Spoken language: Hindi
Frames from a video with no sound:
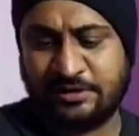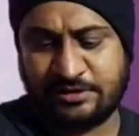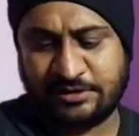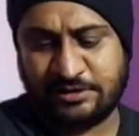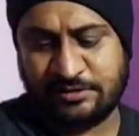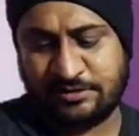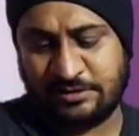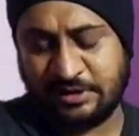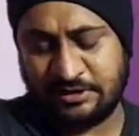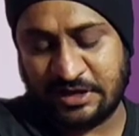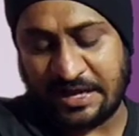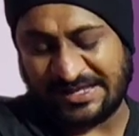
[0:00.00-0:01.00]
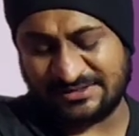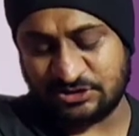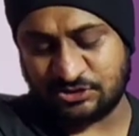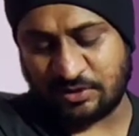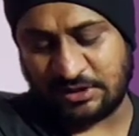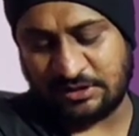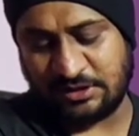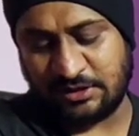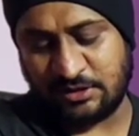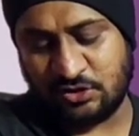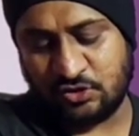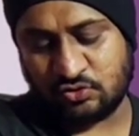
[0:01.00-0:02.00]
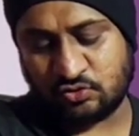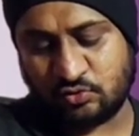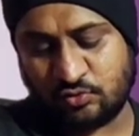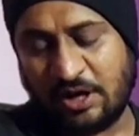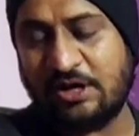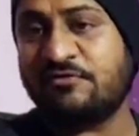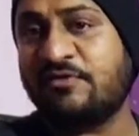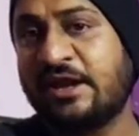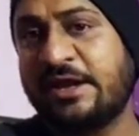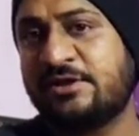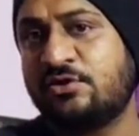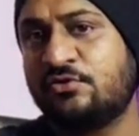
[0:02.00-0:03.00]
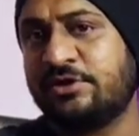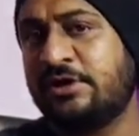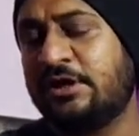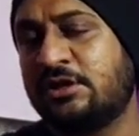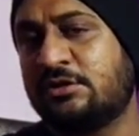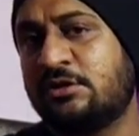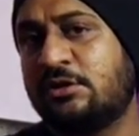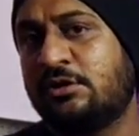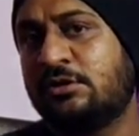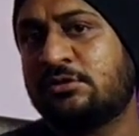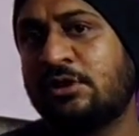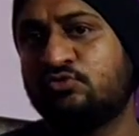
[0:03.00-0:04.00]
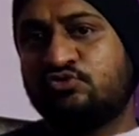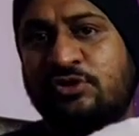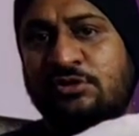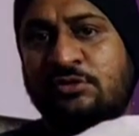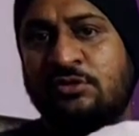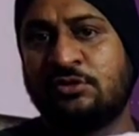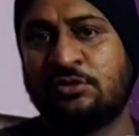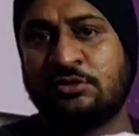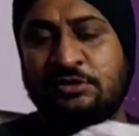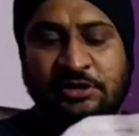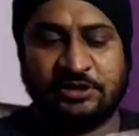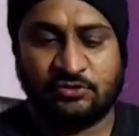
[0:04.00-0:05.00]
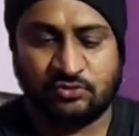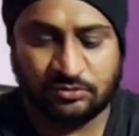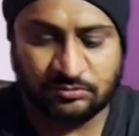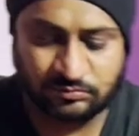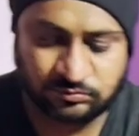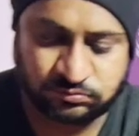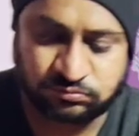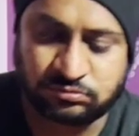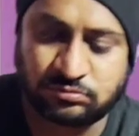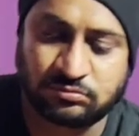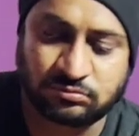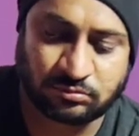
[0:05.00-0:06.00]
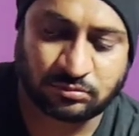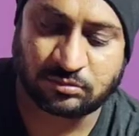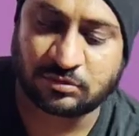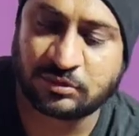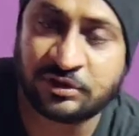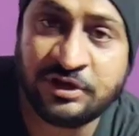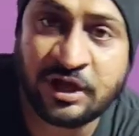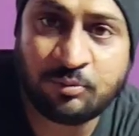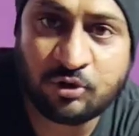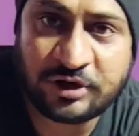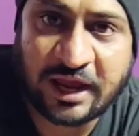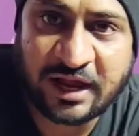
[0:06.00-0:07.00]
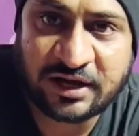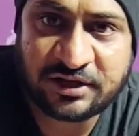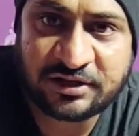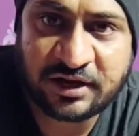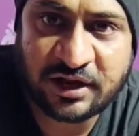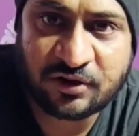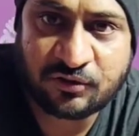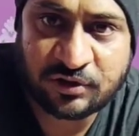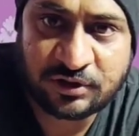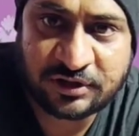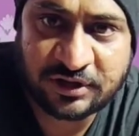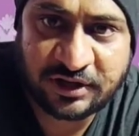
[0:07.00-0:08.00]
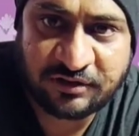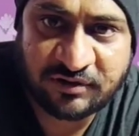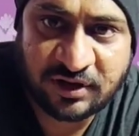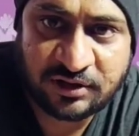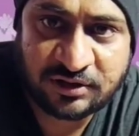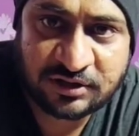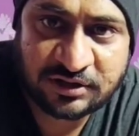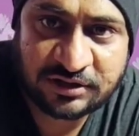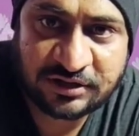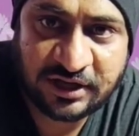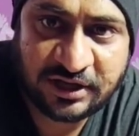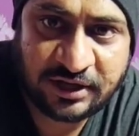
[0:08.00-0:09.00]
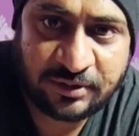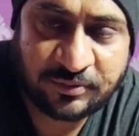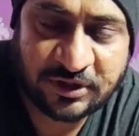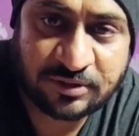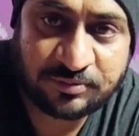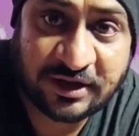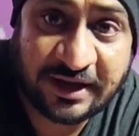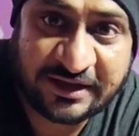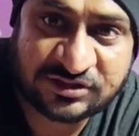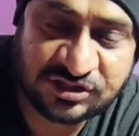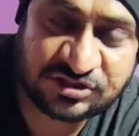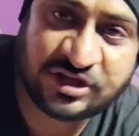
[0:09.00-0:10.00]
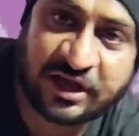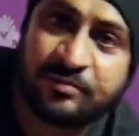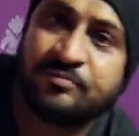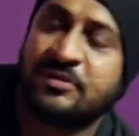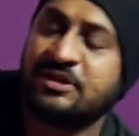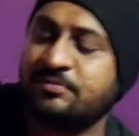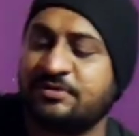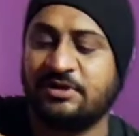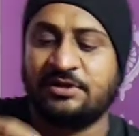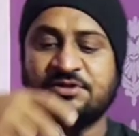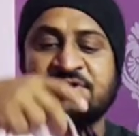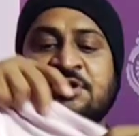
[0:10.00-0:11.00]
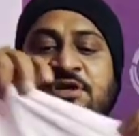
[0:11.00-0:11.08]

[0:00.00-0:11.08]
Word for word: कैरेक्टर है नहीं ये लाइसेंस वाली तो है ना तो ट्वेल्व डबल नाइन की होगी या थाउजेंड ये देखो ये आपको टैग नज़र आ रहा होगा ठीक है ये वाला ये मतलब कि लाइसेंस है मतलब कि